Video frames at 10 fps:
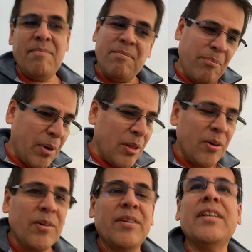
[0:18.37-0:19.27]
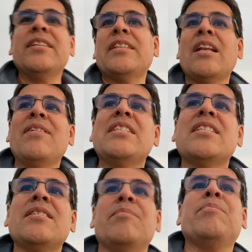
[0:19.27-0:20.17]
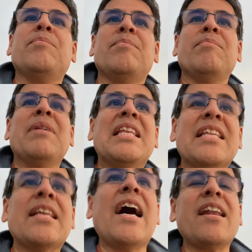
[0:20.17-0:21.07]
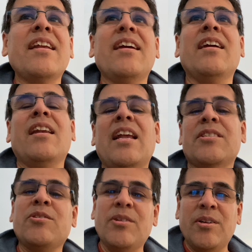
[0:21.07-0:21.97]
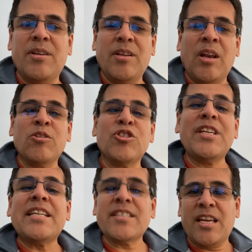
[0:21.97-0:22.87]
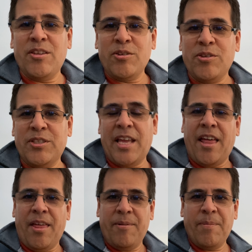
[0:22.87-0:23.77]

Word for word: puedo tal vez meditar en, las, en los días que Dios nos ha dado.